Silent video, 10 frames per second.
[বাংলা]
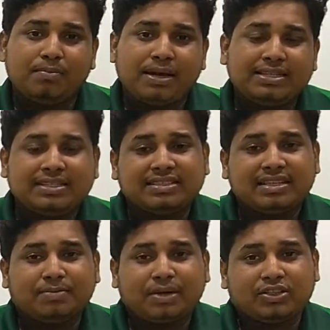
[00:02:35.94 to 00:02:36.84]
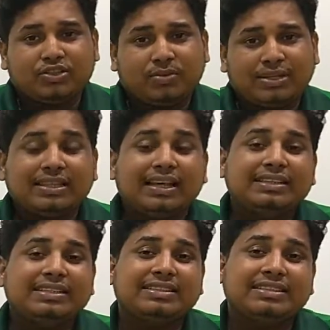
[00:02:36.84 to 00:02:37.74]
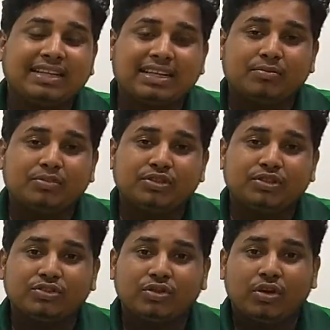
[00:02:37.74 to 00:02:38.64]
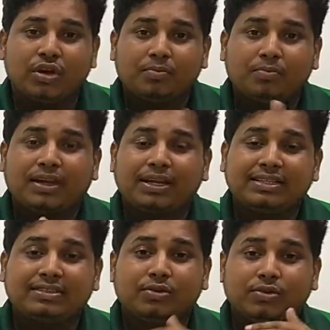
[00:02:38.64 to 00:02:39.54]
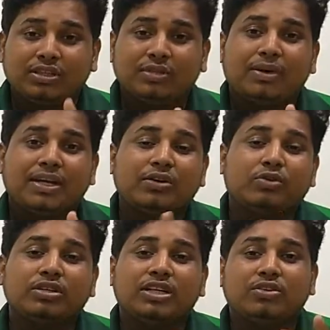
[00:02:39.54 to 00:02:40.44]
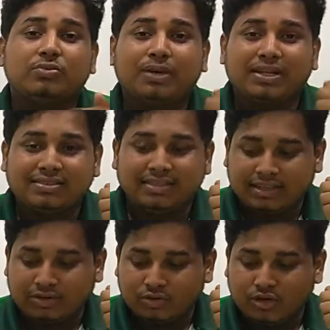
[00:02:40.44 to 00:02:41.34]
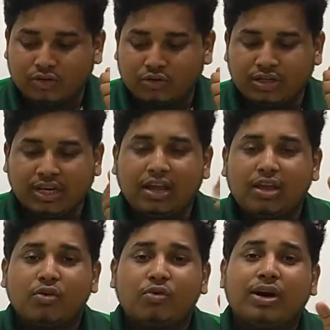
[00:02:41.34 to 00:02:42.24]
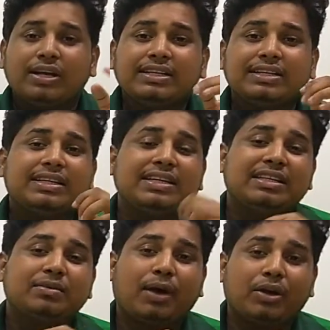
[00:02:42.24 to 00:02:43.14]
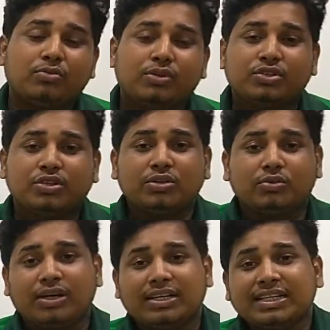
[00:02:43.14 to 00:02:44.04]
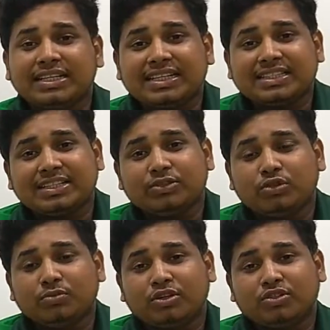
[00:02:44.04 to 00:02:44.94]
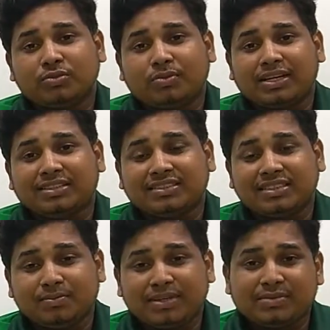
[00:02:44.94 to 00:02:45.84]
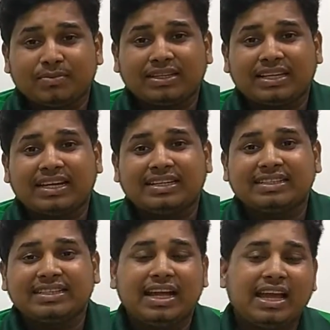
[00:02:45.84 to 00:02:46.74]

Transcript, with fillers: বাইশ হাজার পাঁচশো বা তেইশ হাজার টাকা পর্যন্ত প্রাইস হতে পারে অন্যান্য ব্রাঞ্চ থেকে ক্রয় করলে ওয়ারেন্টির ক্ষেত্রে বারো বছরের ওয়ারেন্টি আছে দুই বছর পার্টস রিপ্লেসমেন্ট গ্যারান্টি